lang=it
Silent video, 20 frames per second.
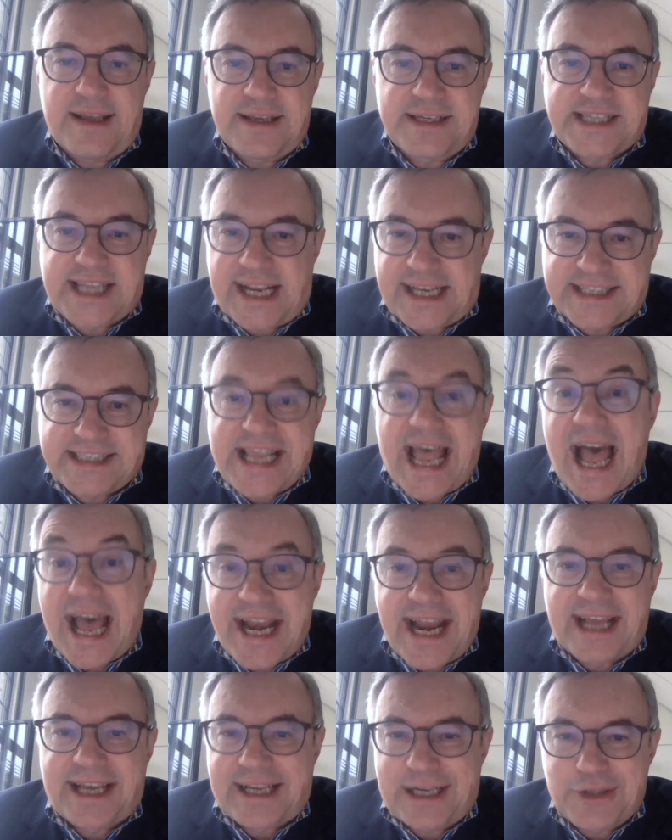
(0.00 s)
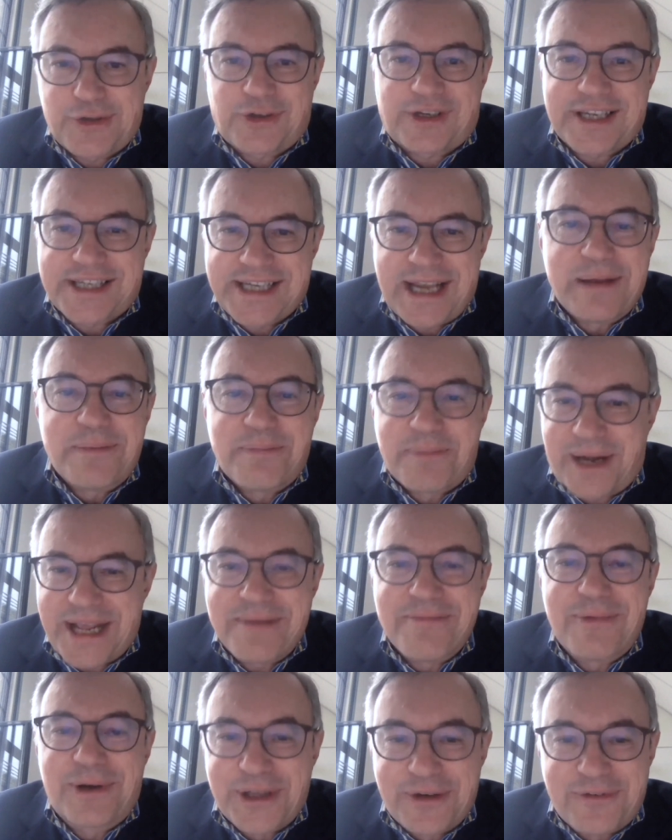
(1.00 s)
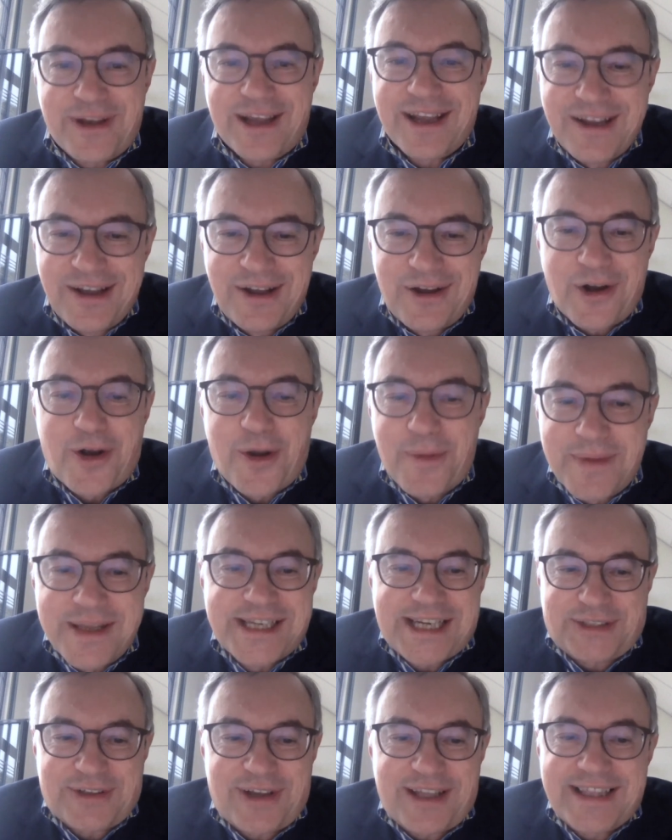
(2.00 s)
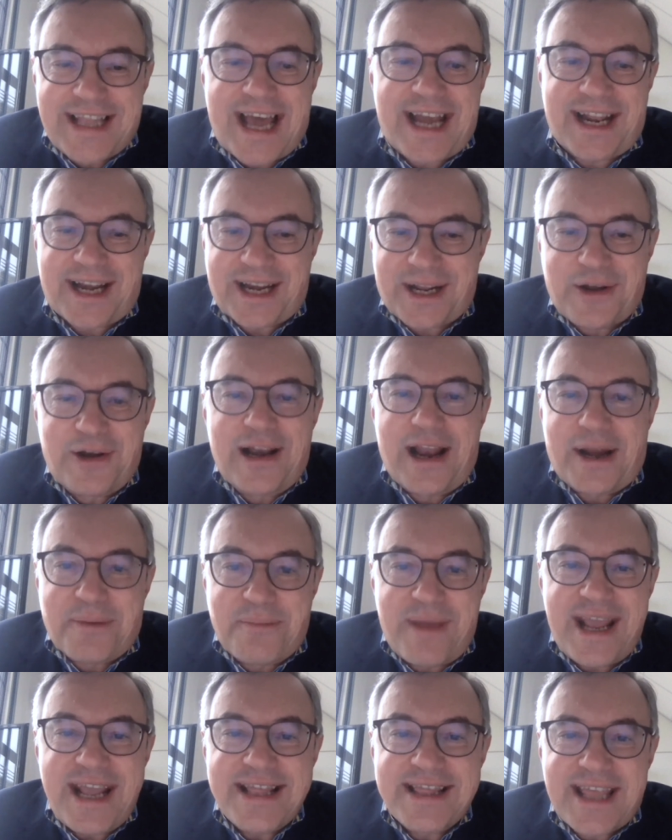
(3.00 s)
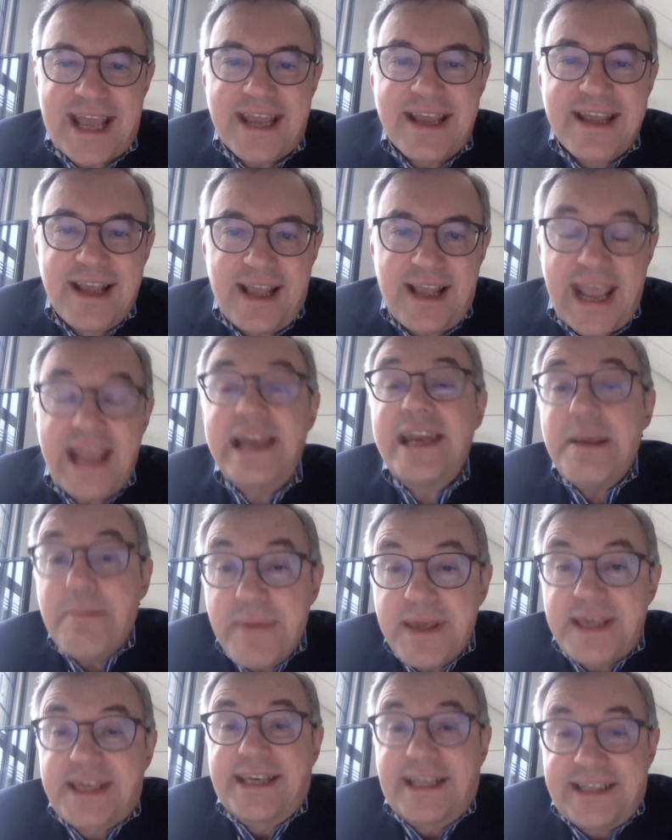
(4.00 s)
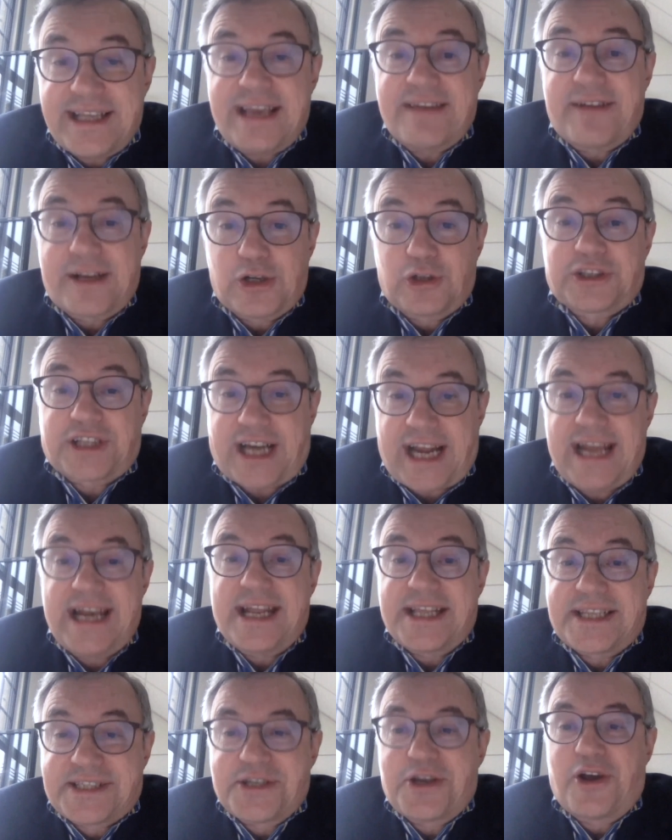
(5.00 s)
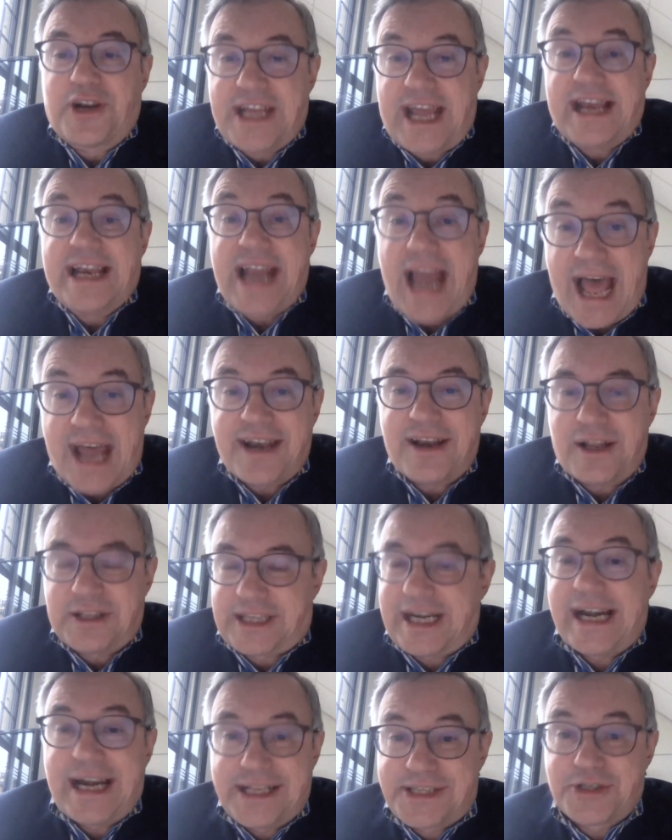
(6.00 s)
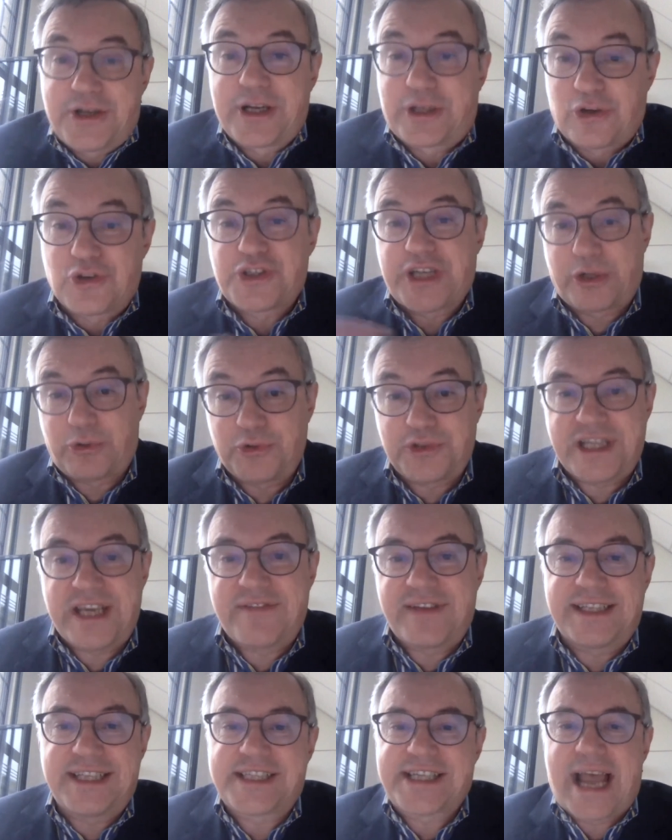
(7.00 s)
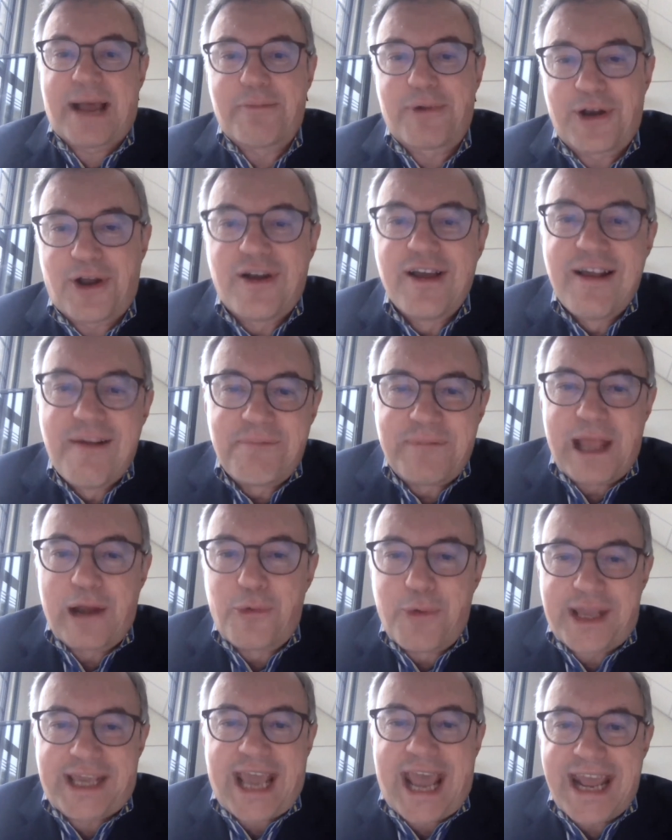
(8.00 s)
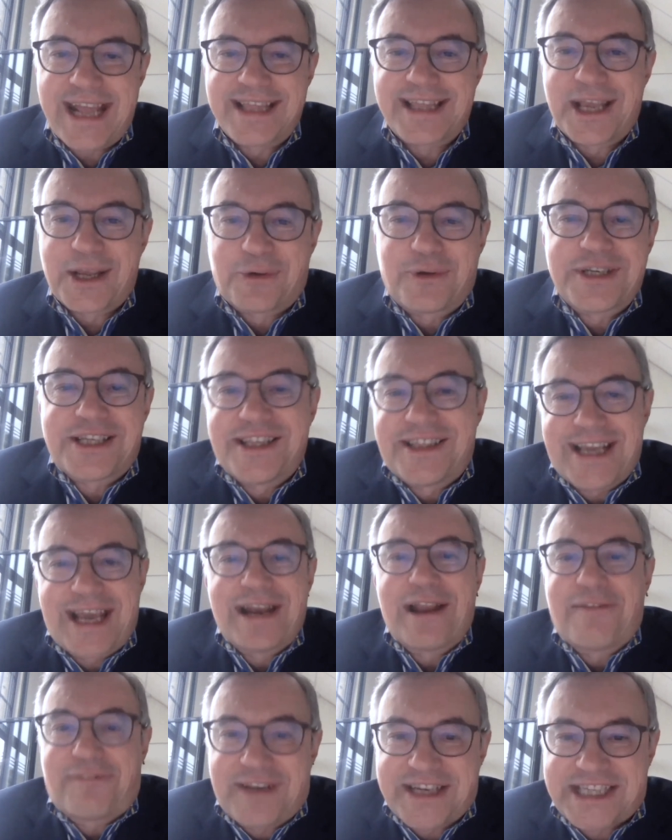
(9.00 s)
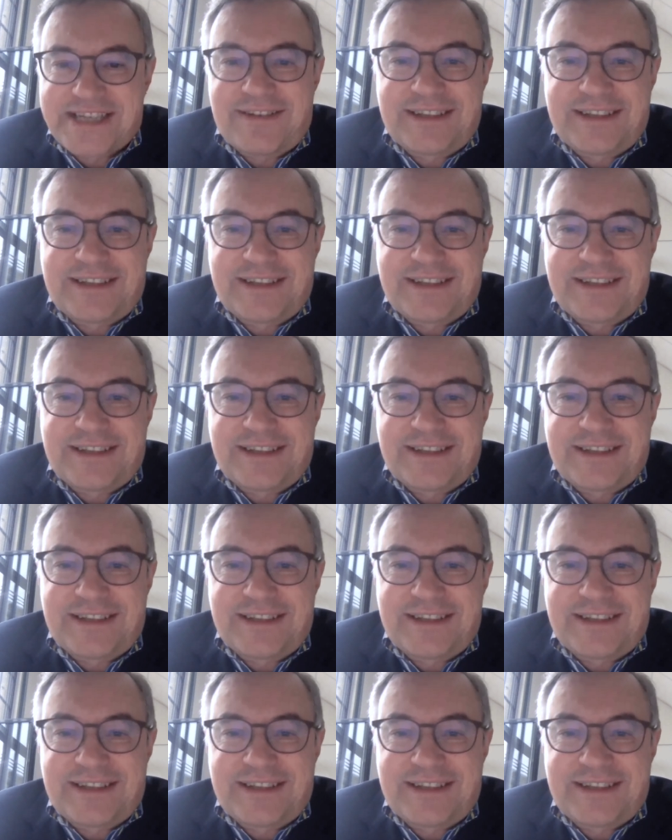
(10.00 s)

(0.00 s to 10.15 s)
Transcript: Sarzana credo che sia il primo dove ho cominciato ad andare regolarmente e lì mi chiedevano tre lezioni all'anno, tre lezioni consecutive, diciamo, no? Nel weekend in cui si tiene certo. il